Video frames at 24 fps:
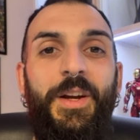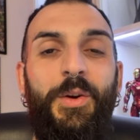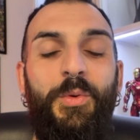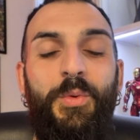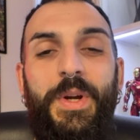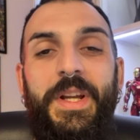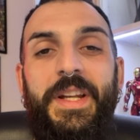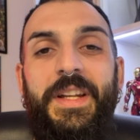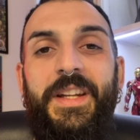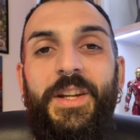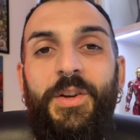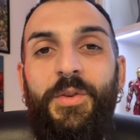
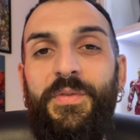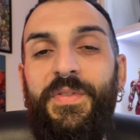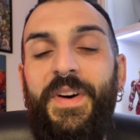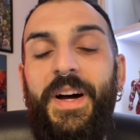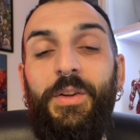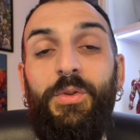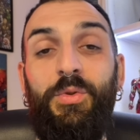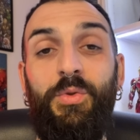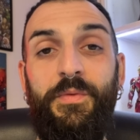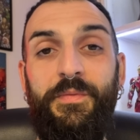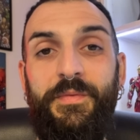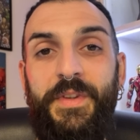Quindi ho
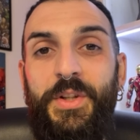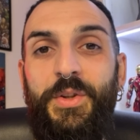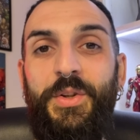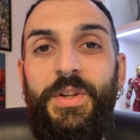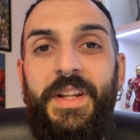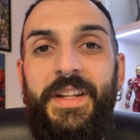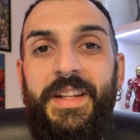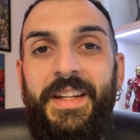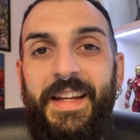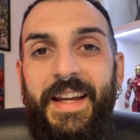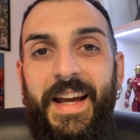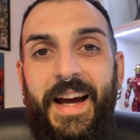fatto un video
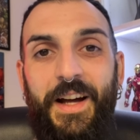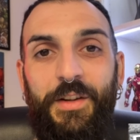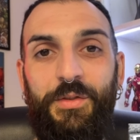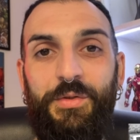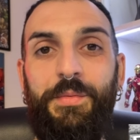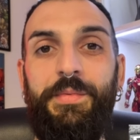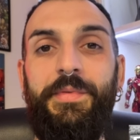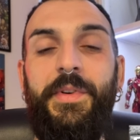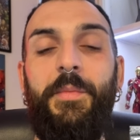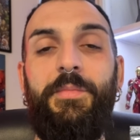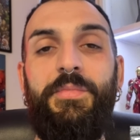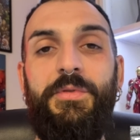
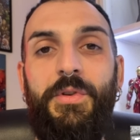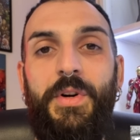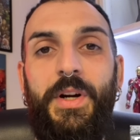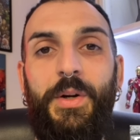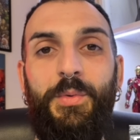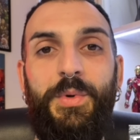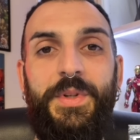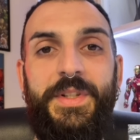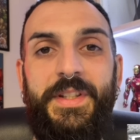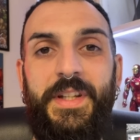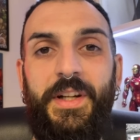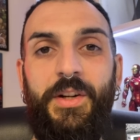dedicato proprio a
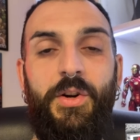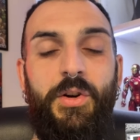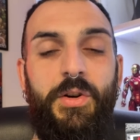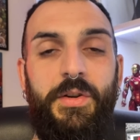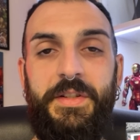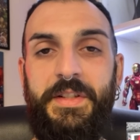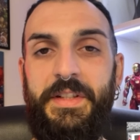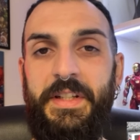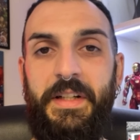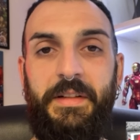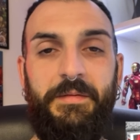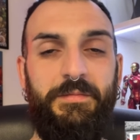questa
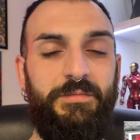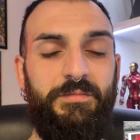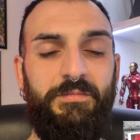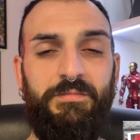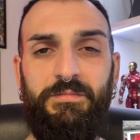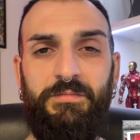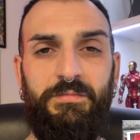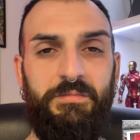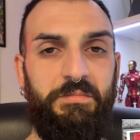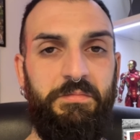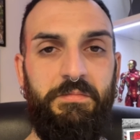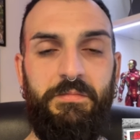cosa mh,
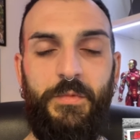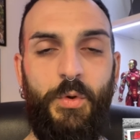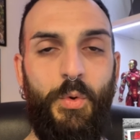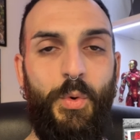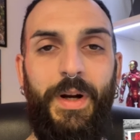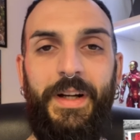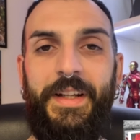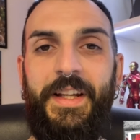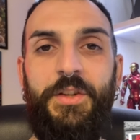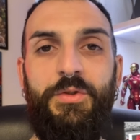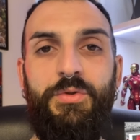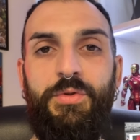mm,
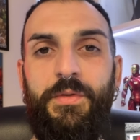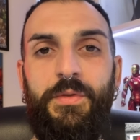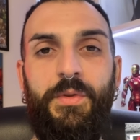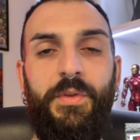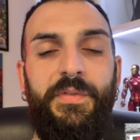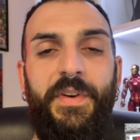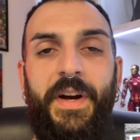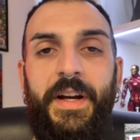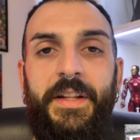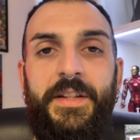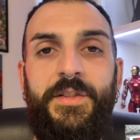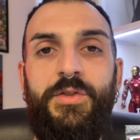qualche giorno
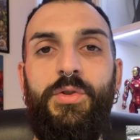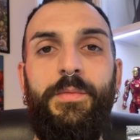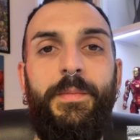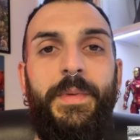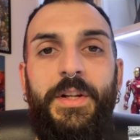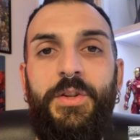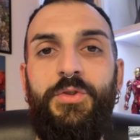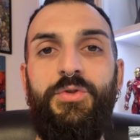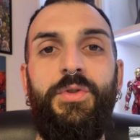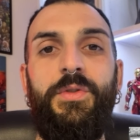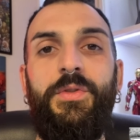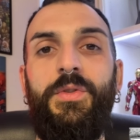fa,
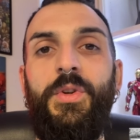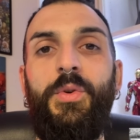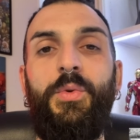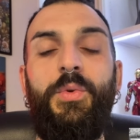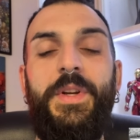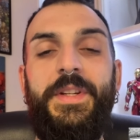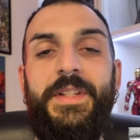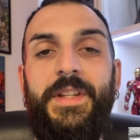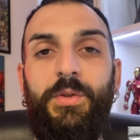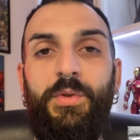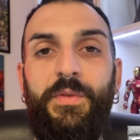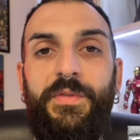insomma il giorno in
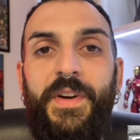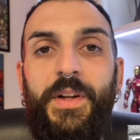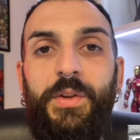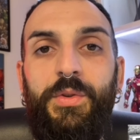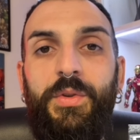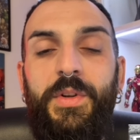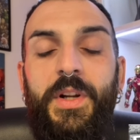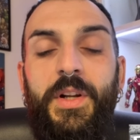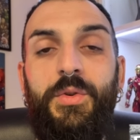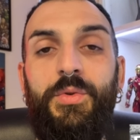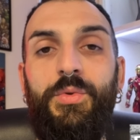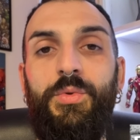cui è stato
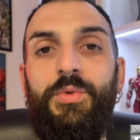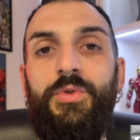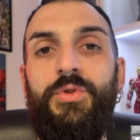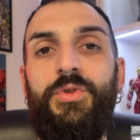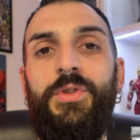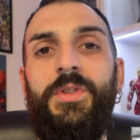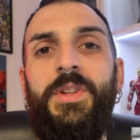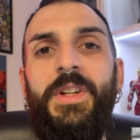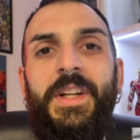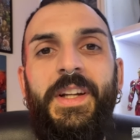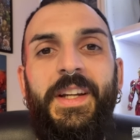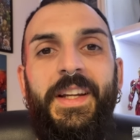fatto
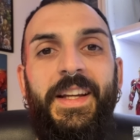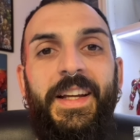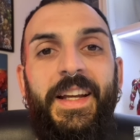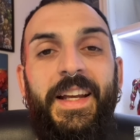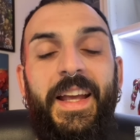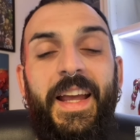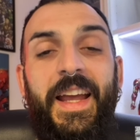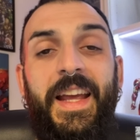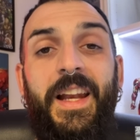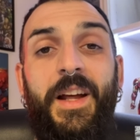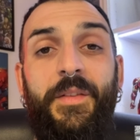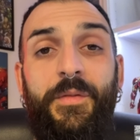l'annuncio,
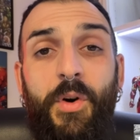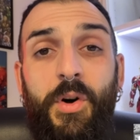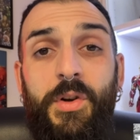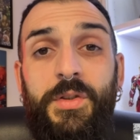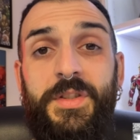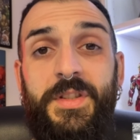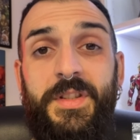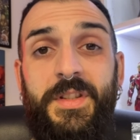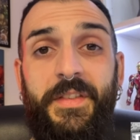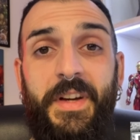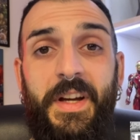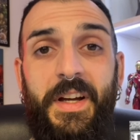e la
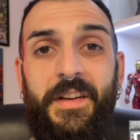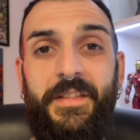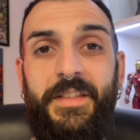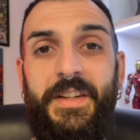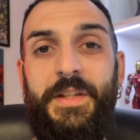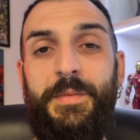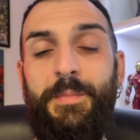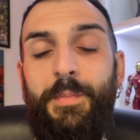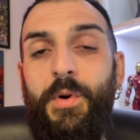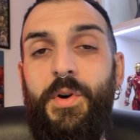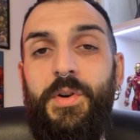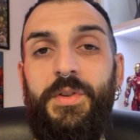vostra
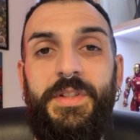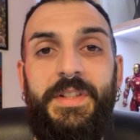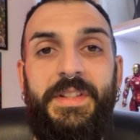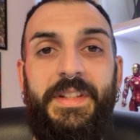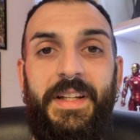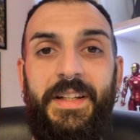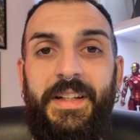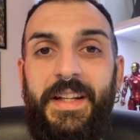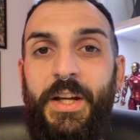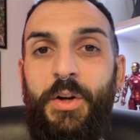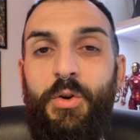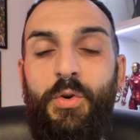
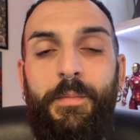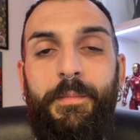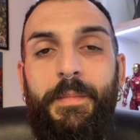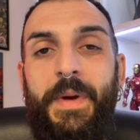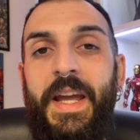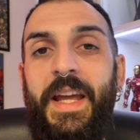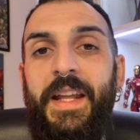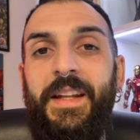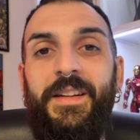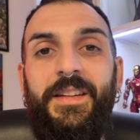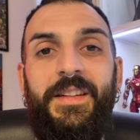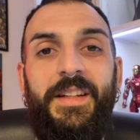risposta nei
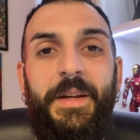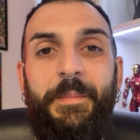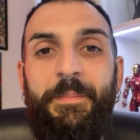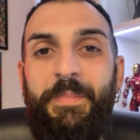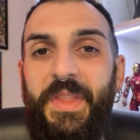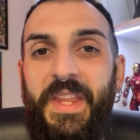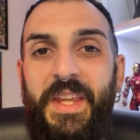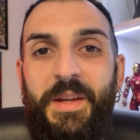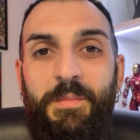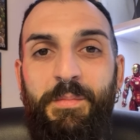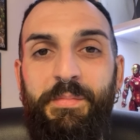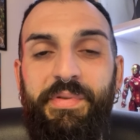
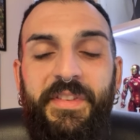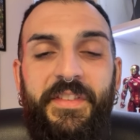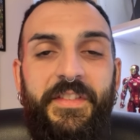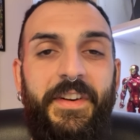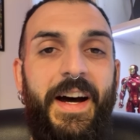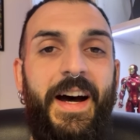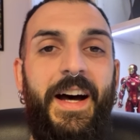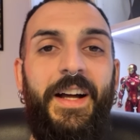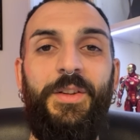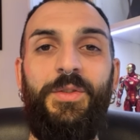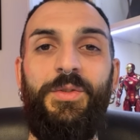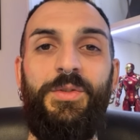commenti in
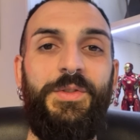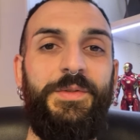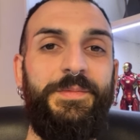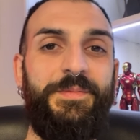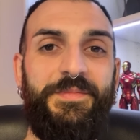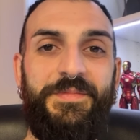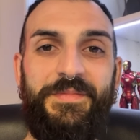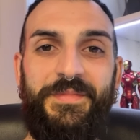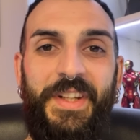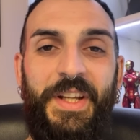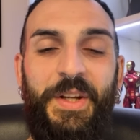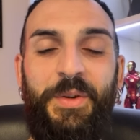
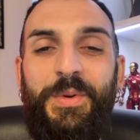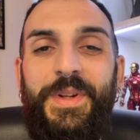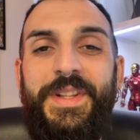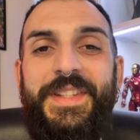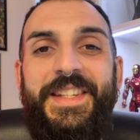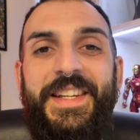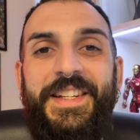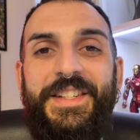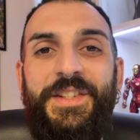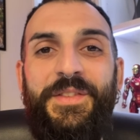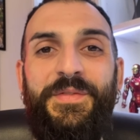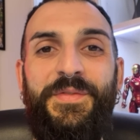privato, in
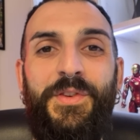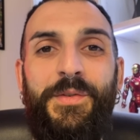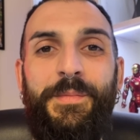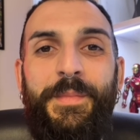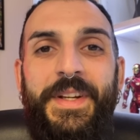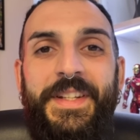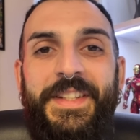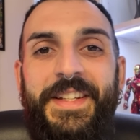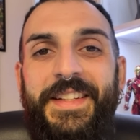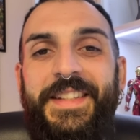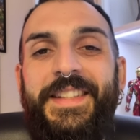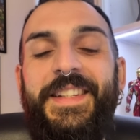qualsiasi
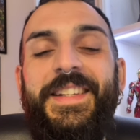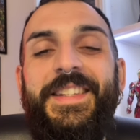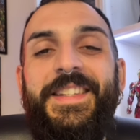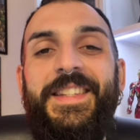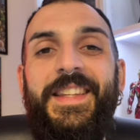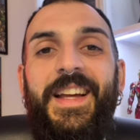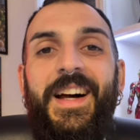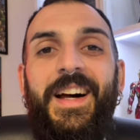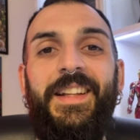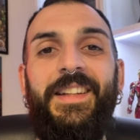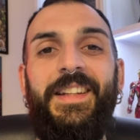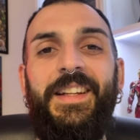forma essa sia
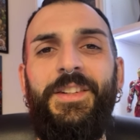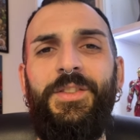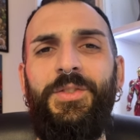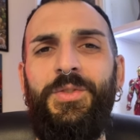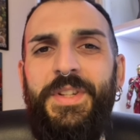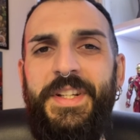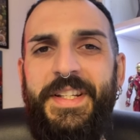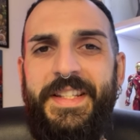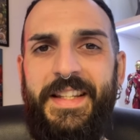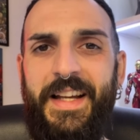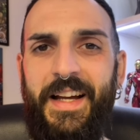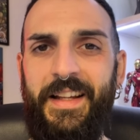stata,
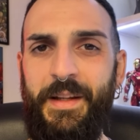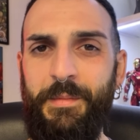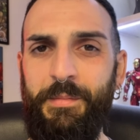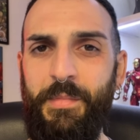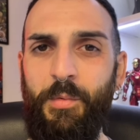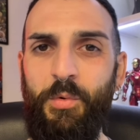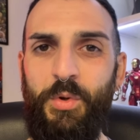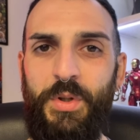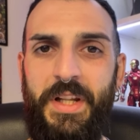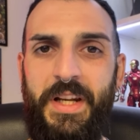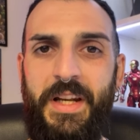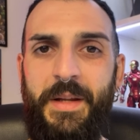non è stata
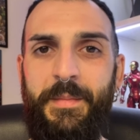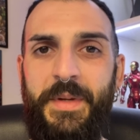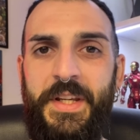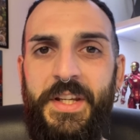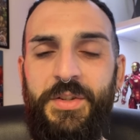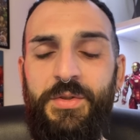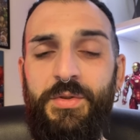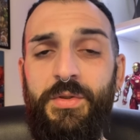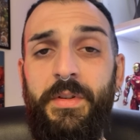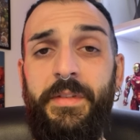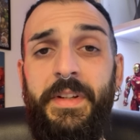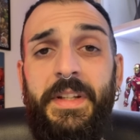proprio delle
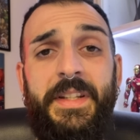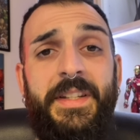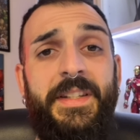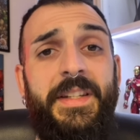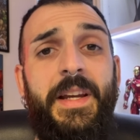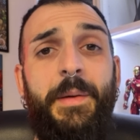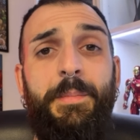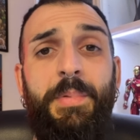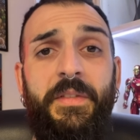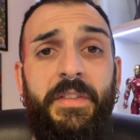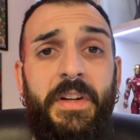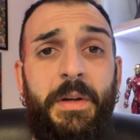migliori,
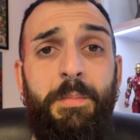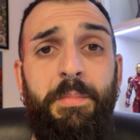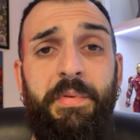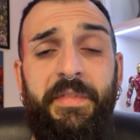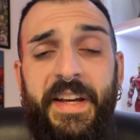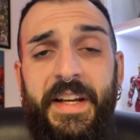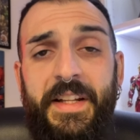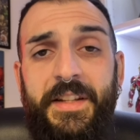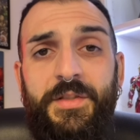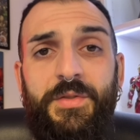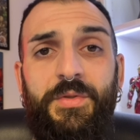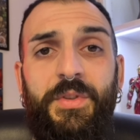sia per il
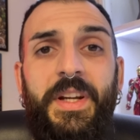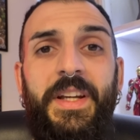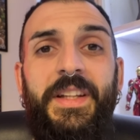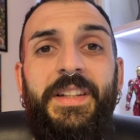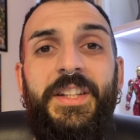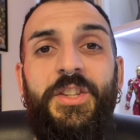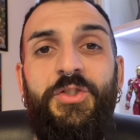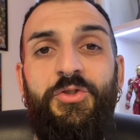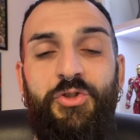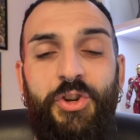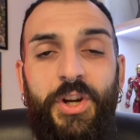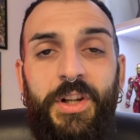prezzo che è
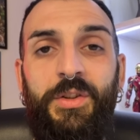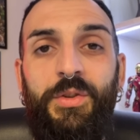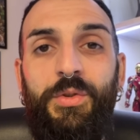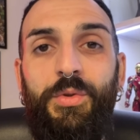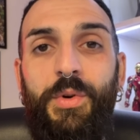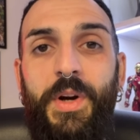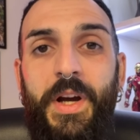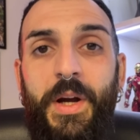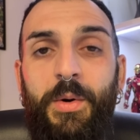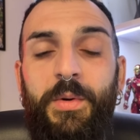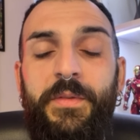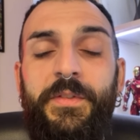di
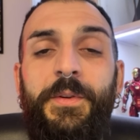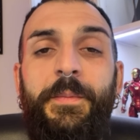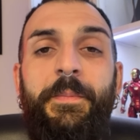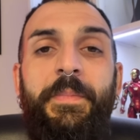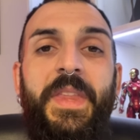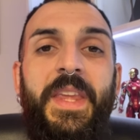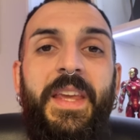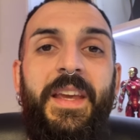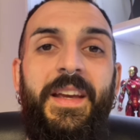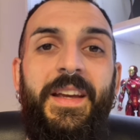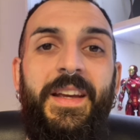100 euro,